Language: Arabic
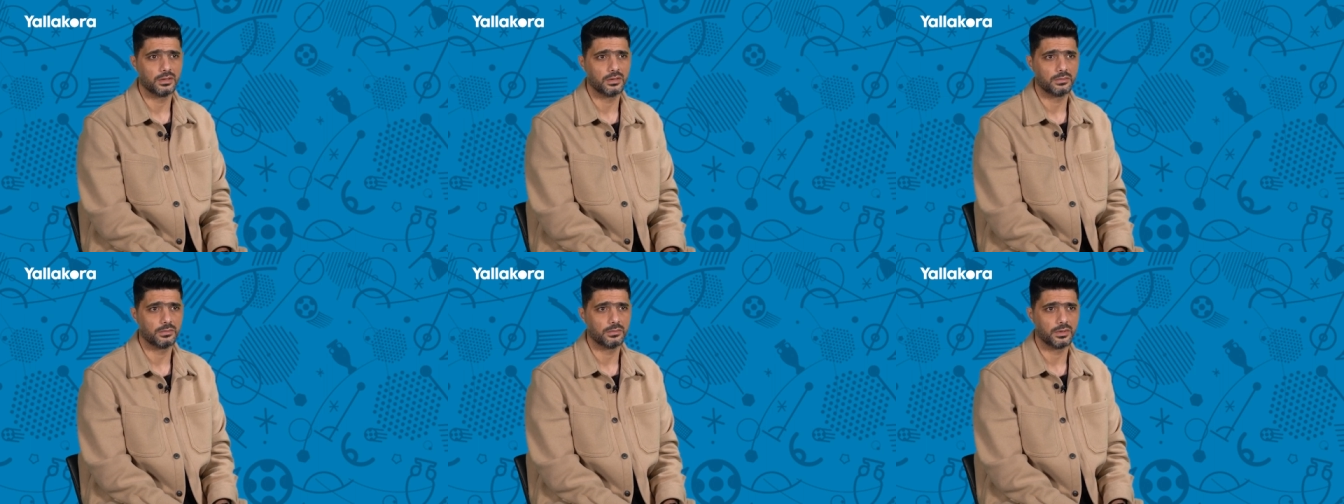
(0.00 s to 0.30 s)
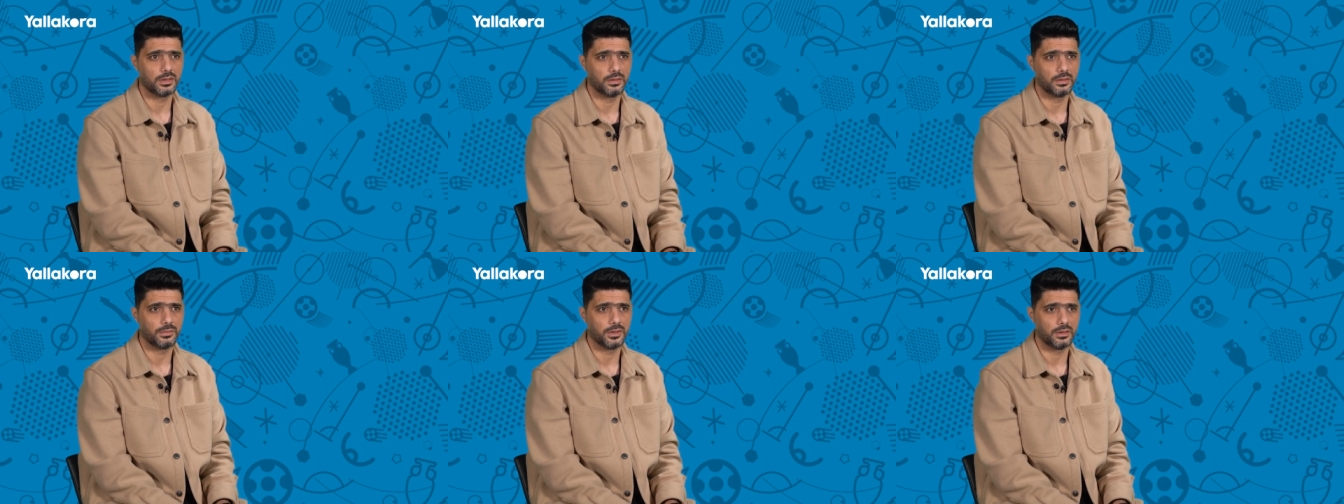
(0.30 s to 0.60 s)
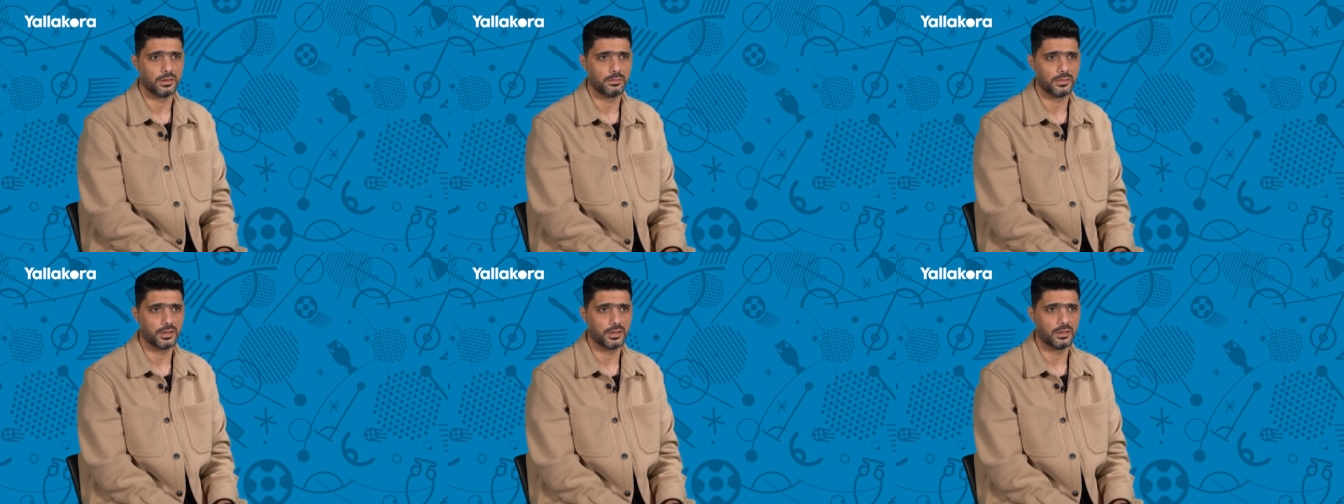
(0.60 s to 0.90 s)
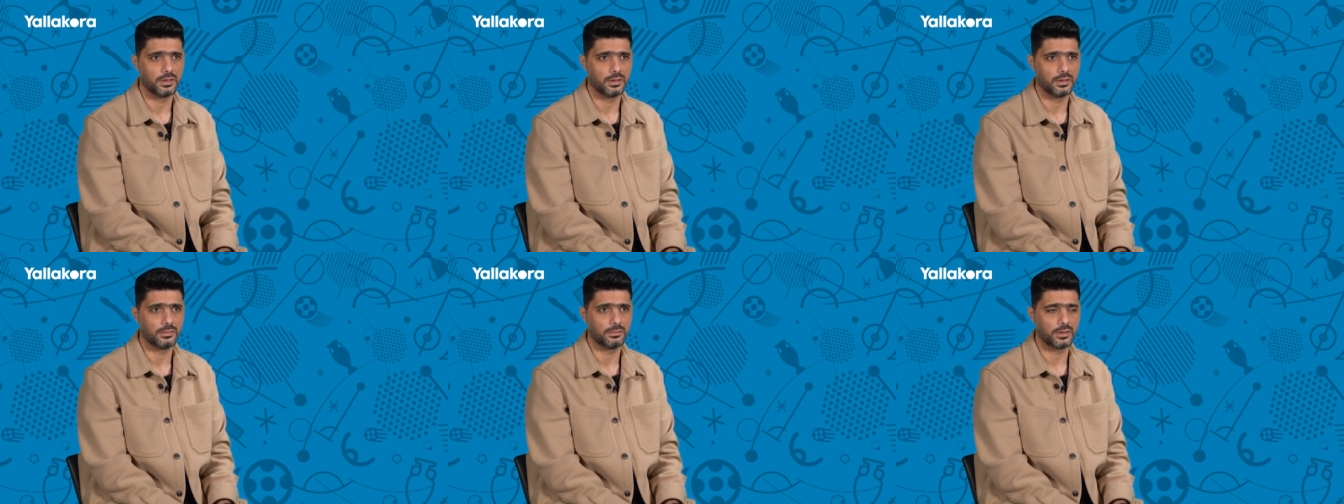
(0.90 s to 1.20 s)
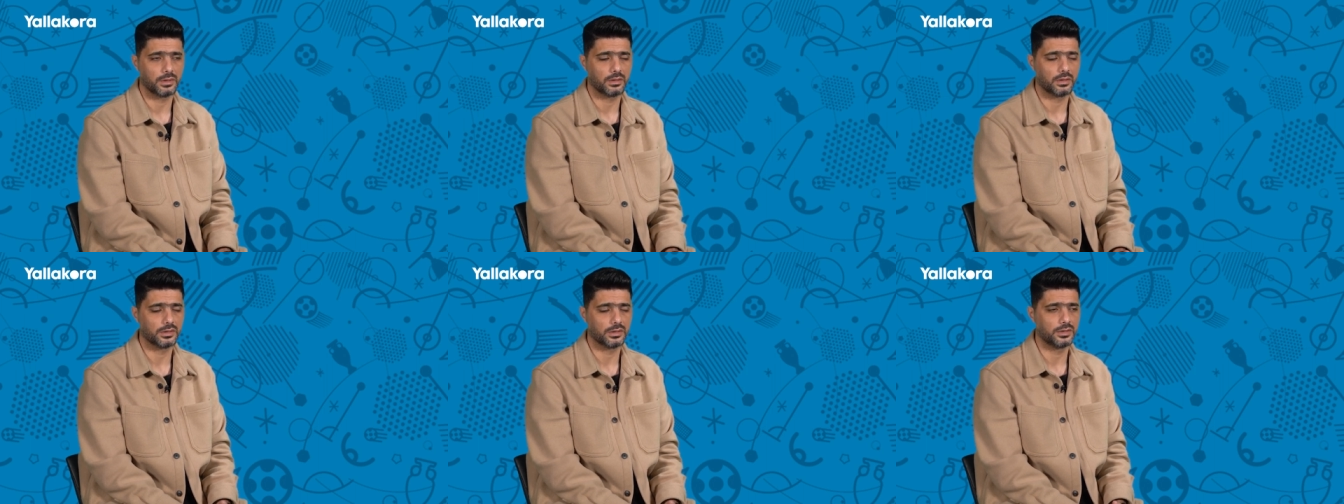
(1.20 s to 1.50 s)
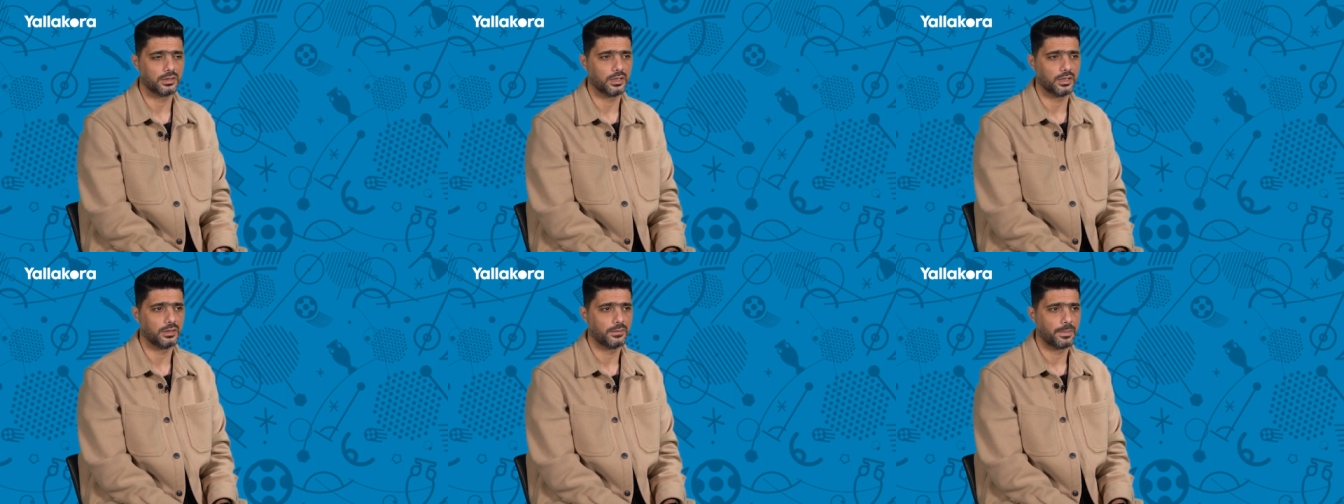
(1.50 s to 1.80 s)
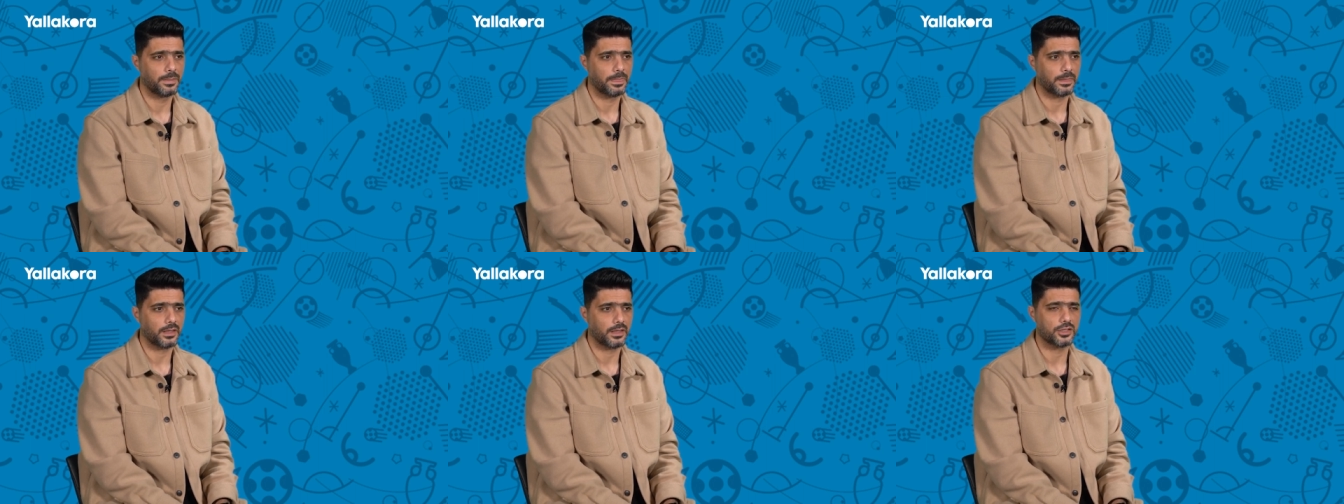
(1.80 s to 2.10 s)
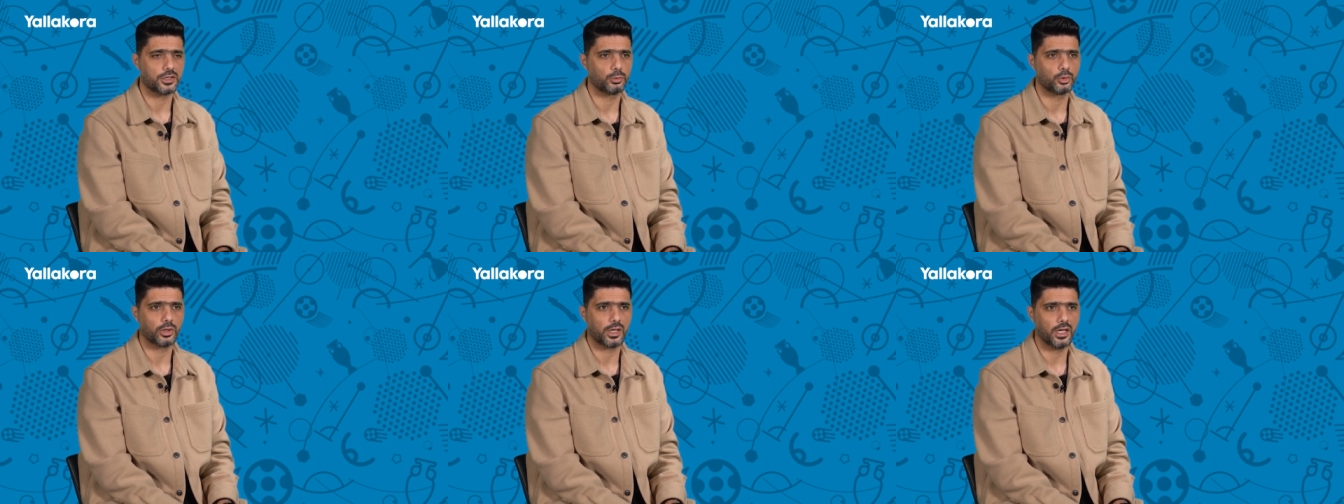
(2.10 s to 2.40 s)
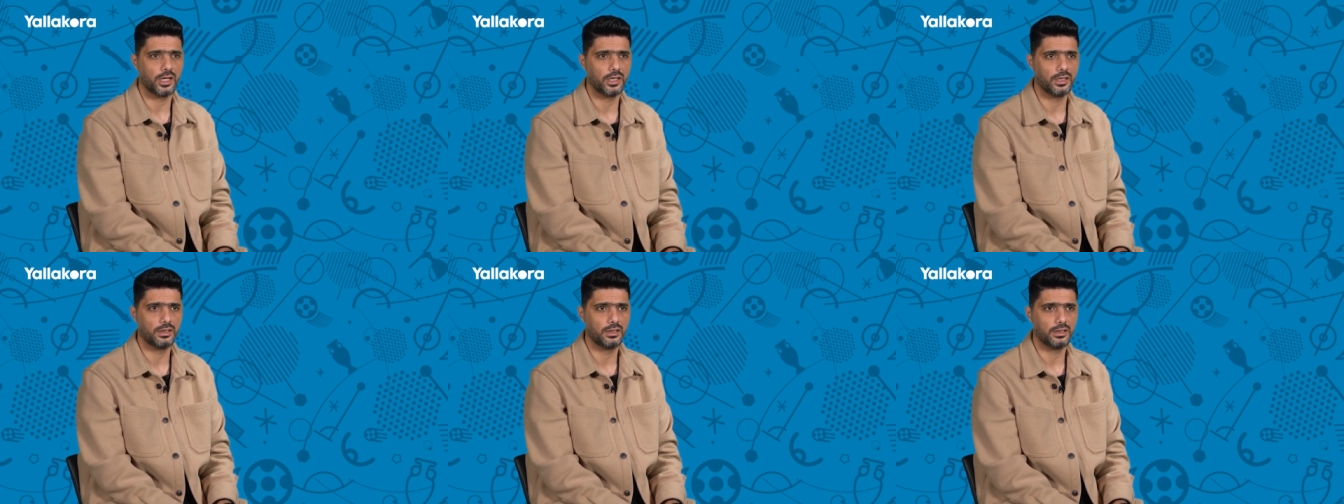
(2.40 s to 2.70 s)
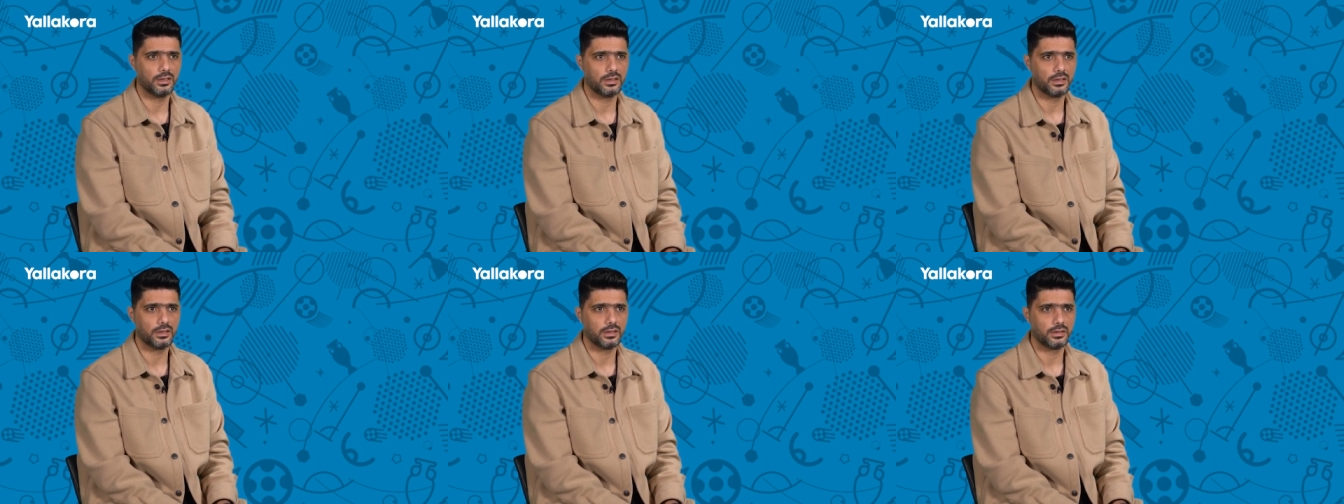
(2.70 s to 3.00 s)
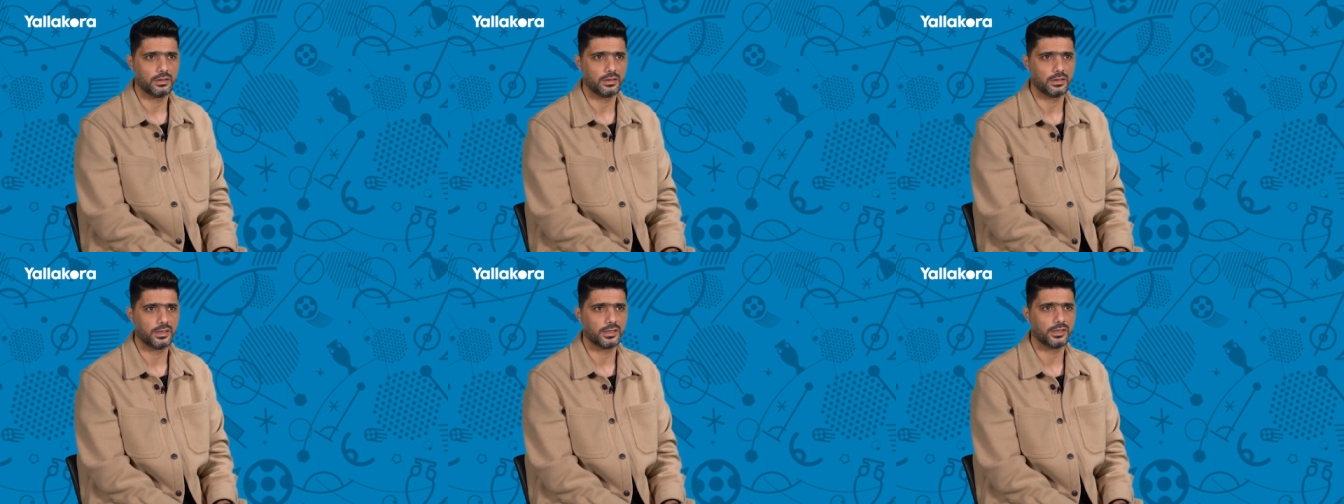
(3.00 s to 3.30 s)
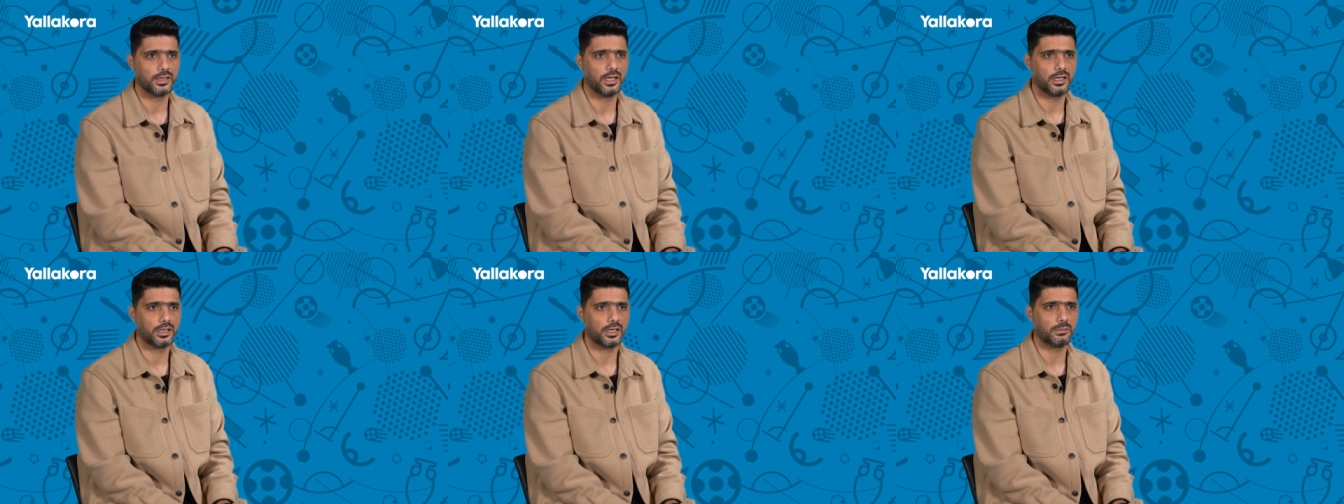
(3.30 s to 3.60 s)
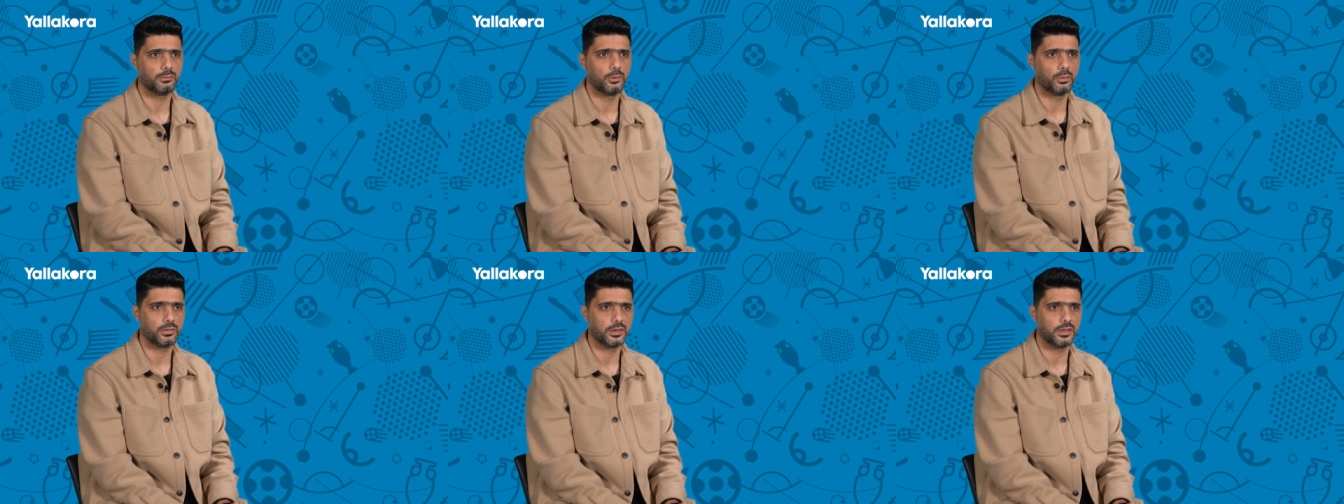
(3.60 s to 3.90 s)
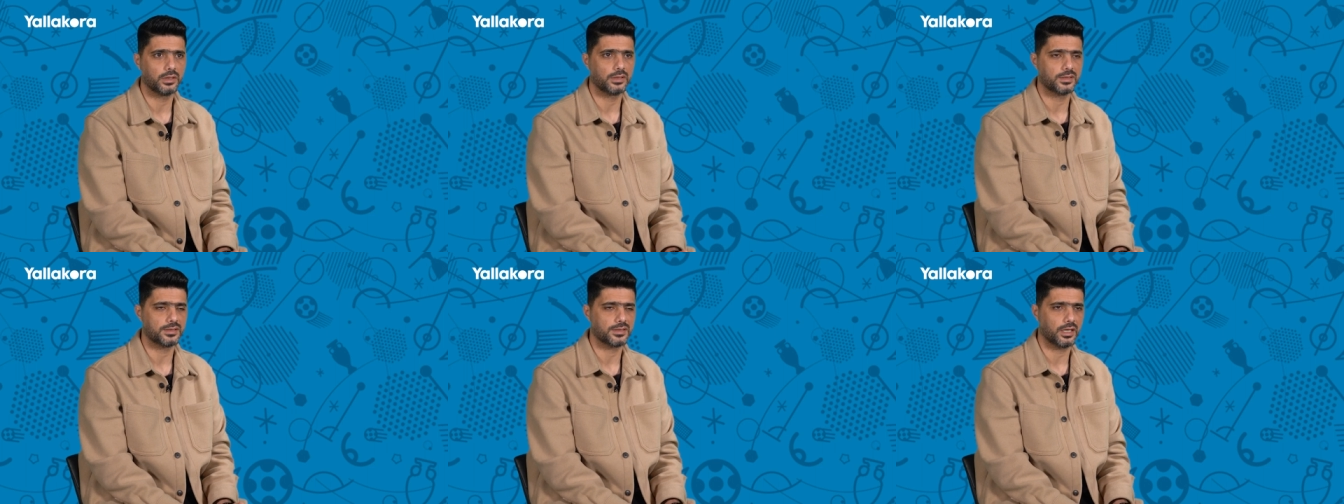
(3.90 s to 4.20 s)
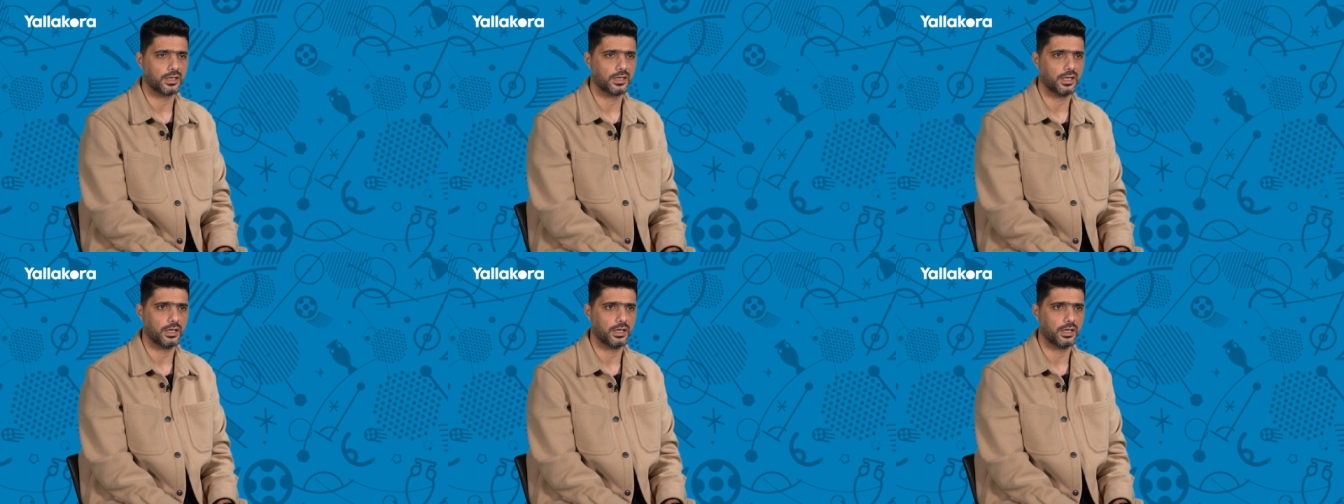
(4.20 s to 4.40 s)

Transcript: بال بال بال بالرد ده ما كانش متخيل ان النادي الاهلي كان ممكن يستغنى